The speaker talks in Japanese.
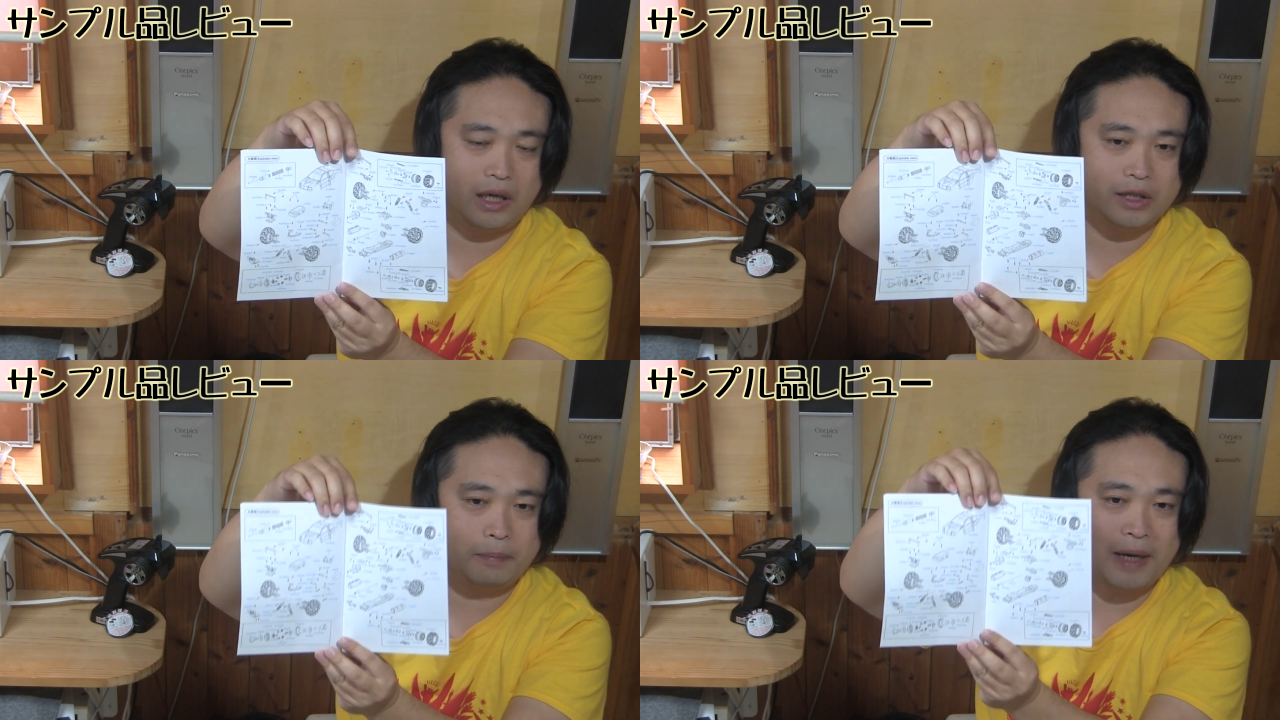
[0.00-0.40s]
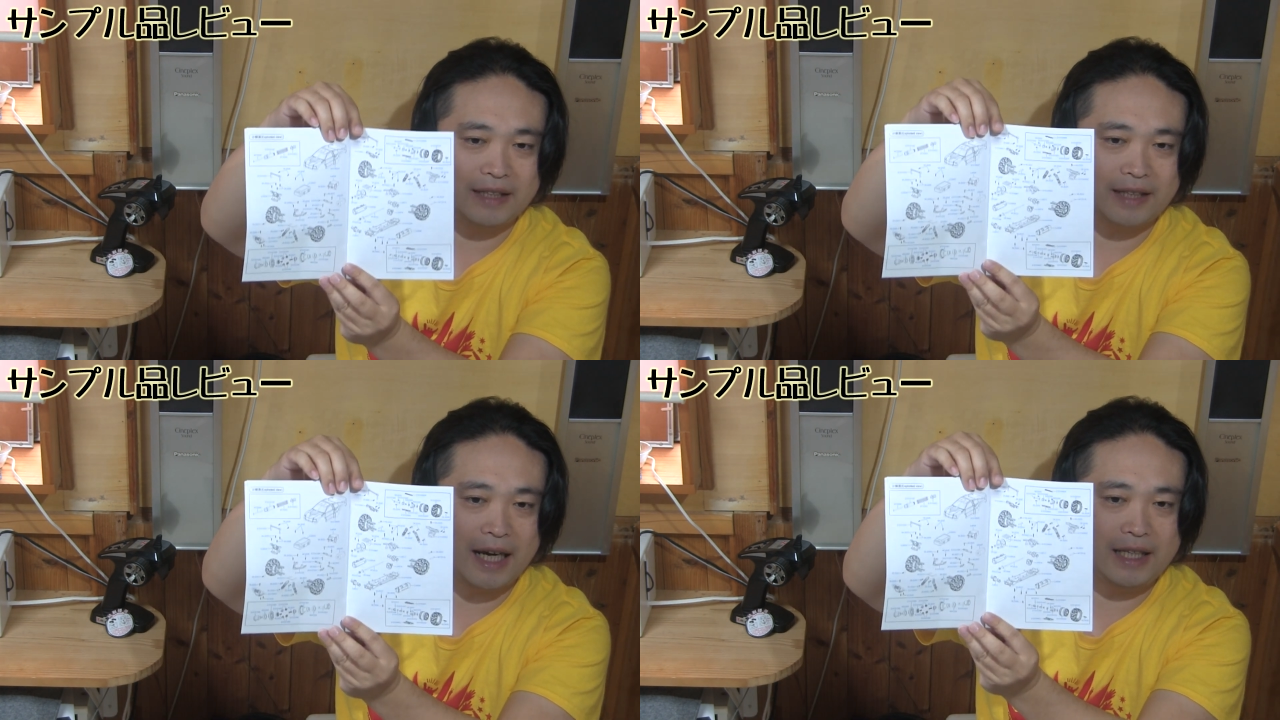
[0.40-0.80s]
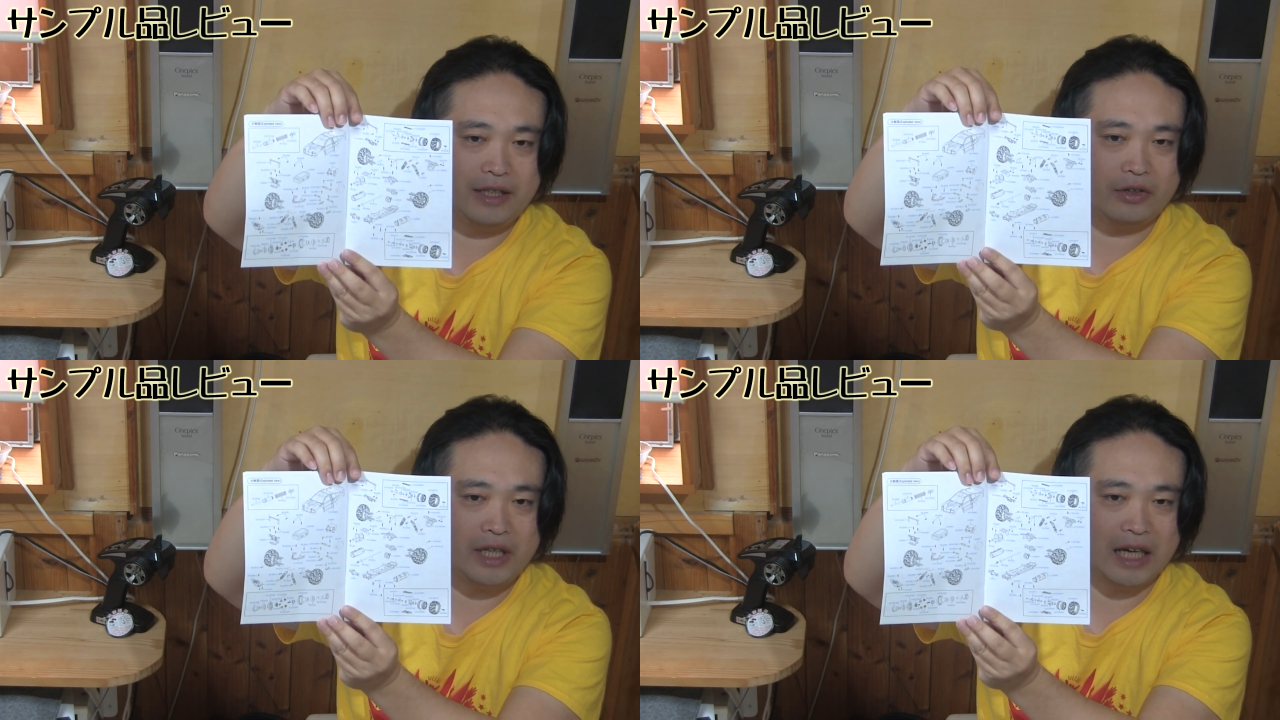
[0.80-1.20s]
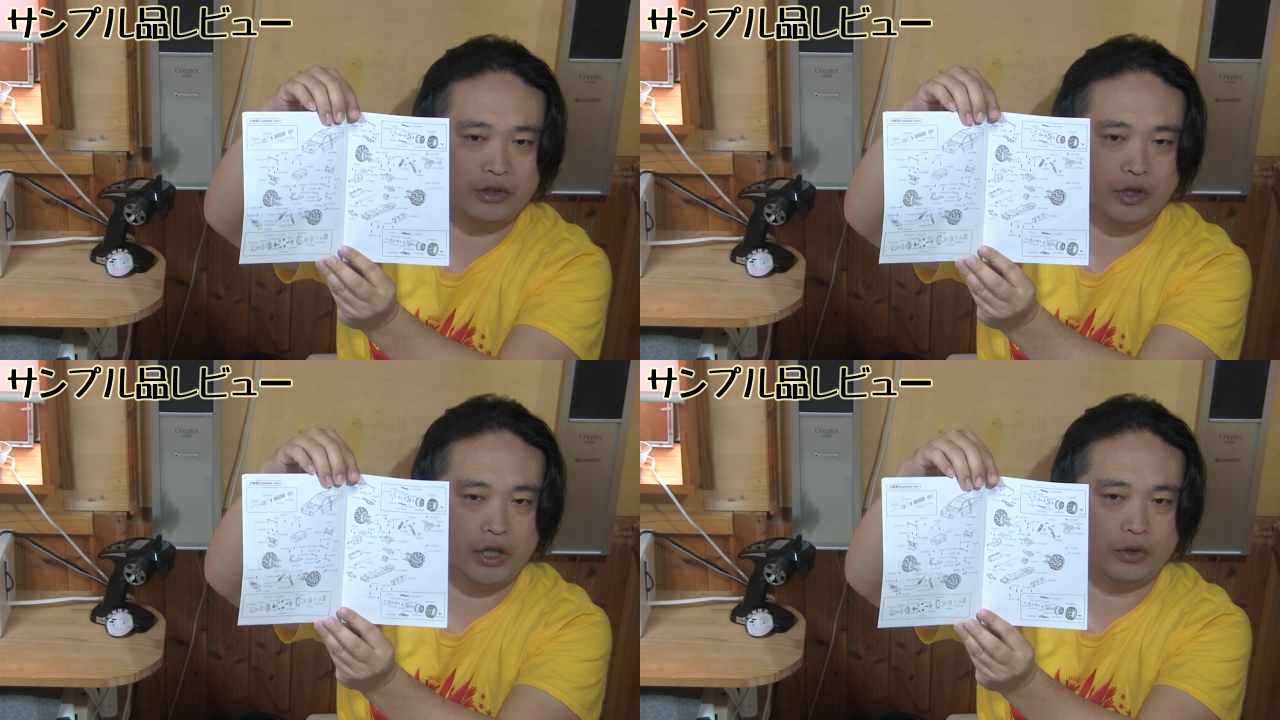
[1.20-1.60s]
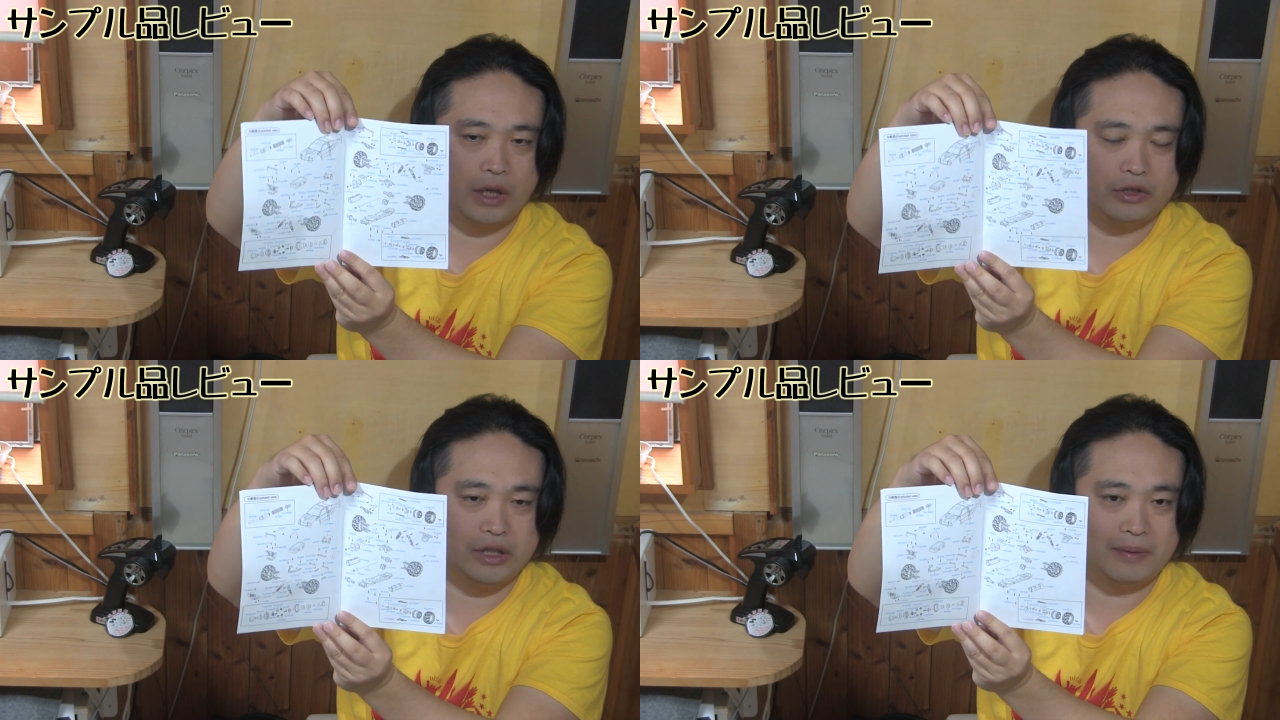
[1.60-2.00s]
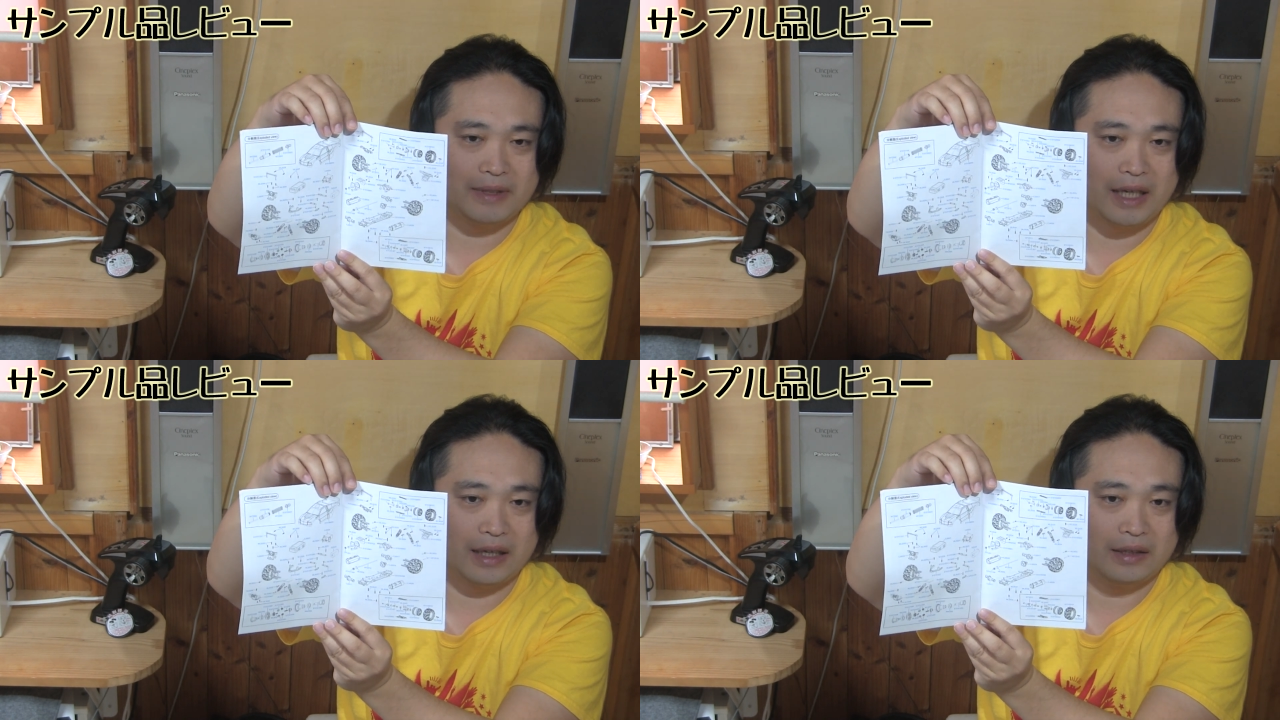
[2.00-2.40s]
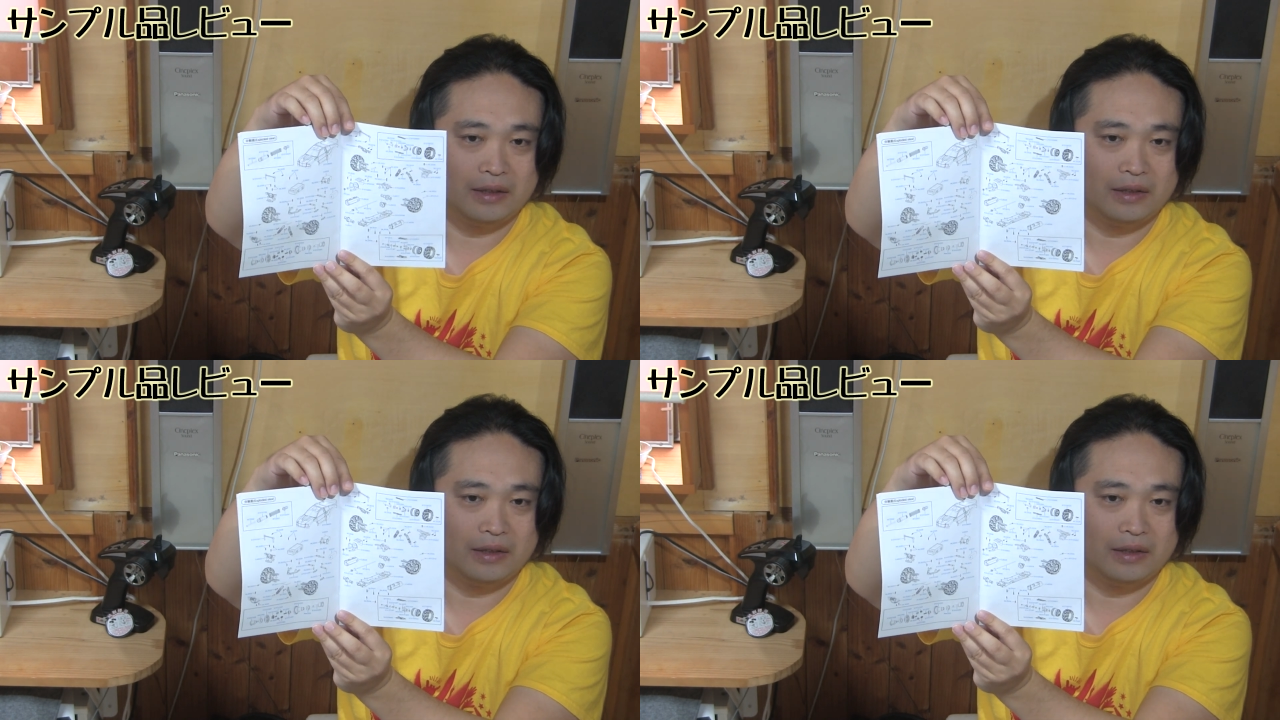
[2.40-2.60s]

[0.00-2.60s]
あとパーツ配置のイラストレーションがついてますね。